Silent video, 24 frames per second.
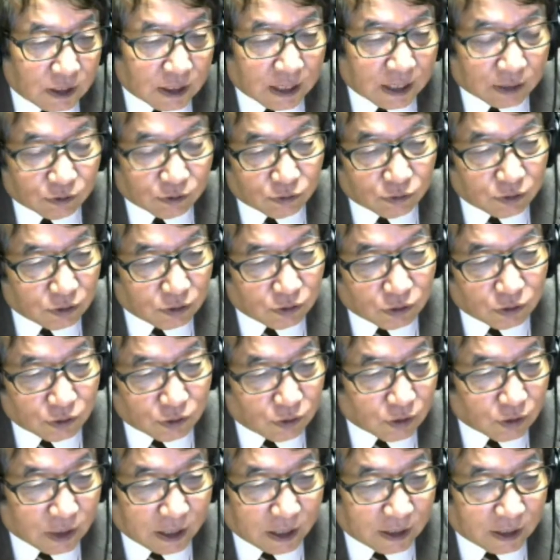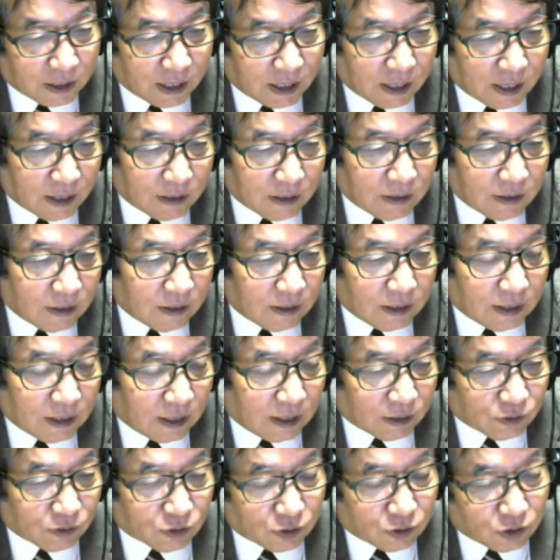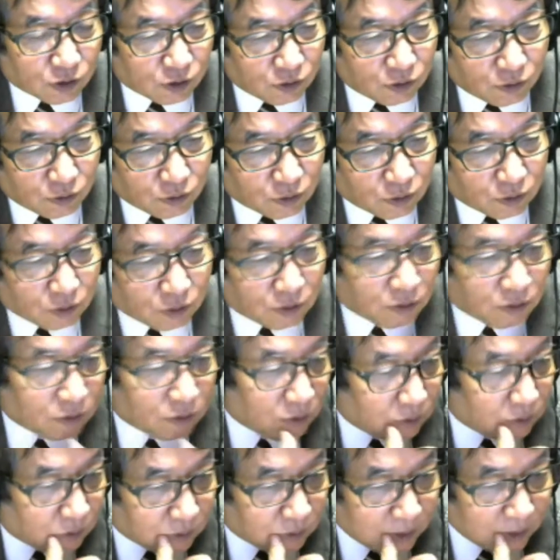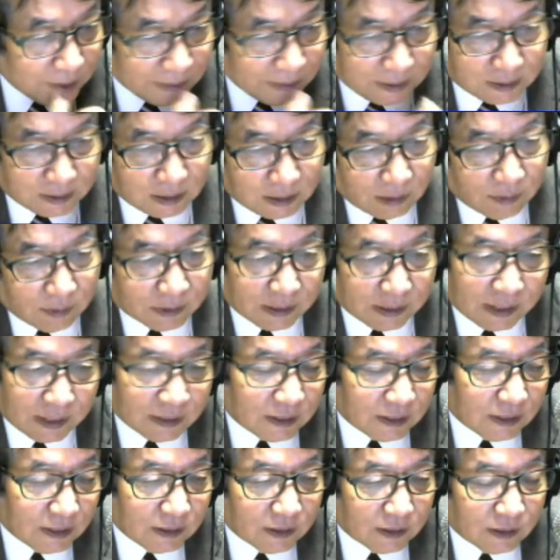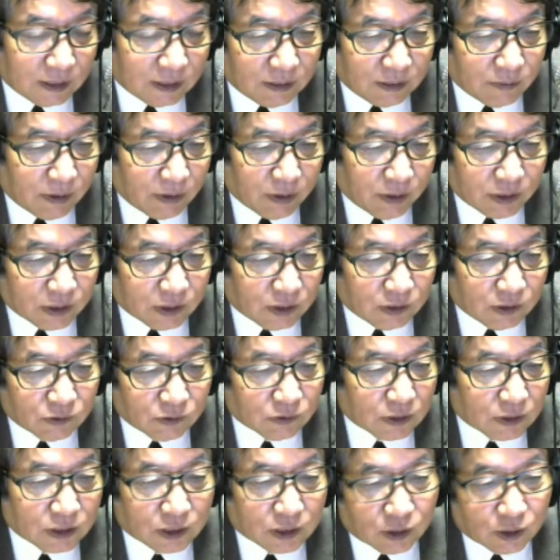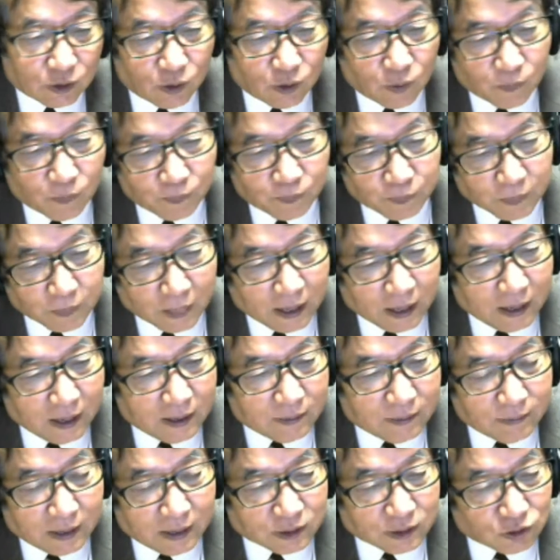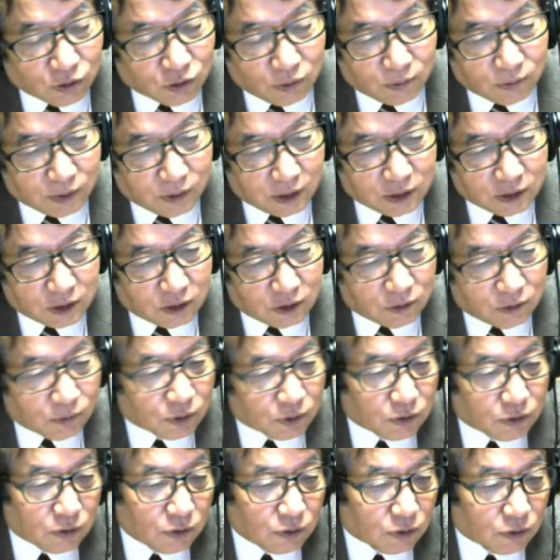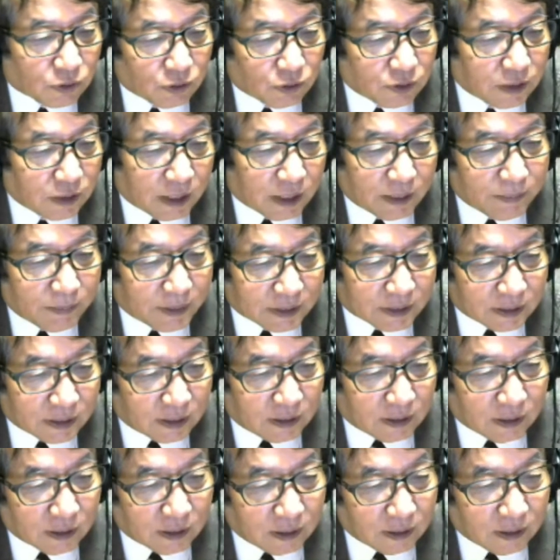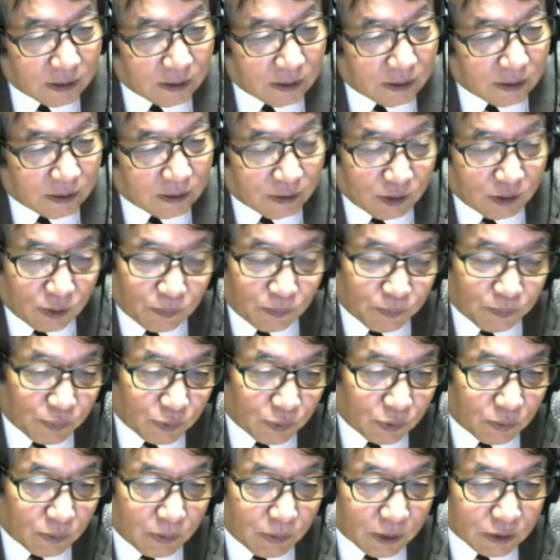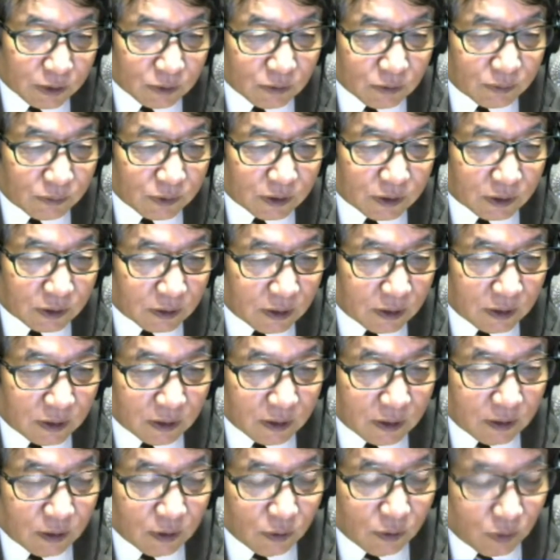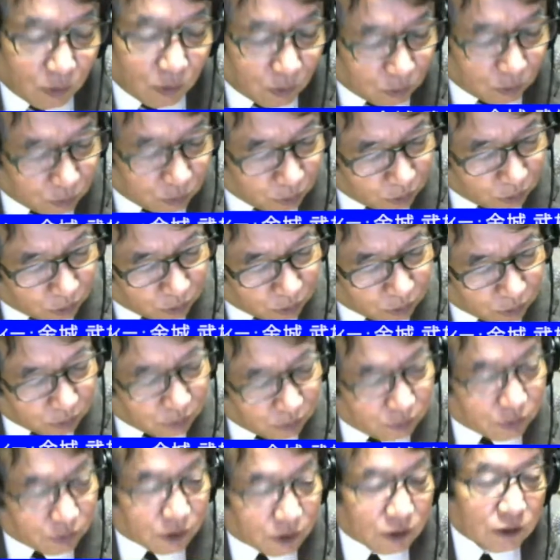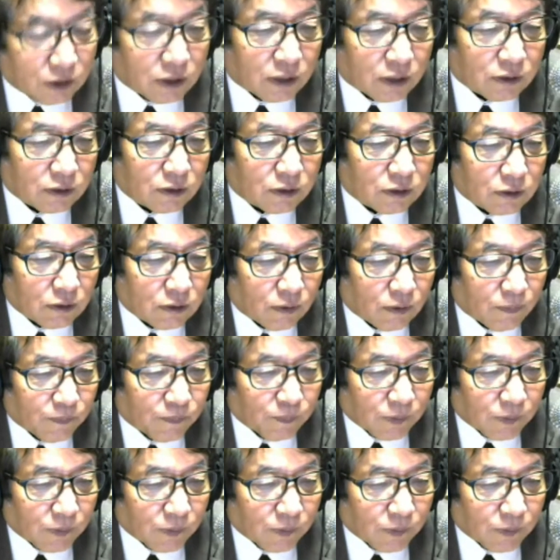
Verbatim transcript: カトリック教会があの非常に強いところではイースターは大々的に祝われているんですけどマスコミは一度もそれを取り上げません。日本のマスコミってね本当に不思議なんですよ。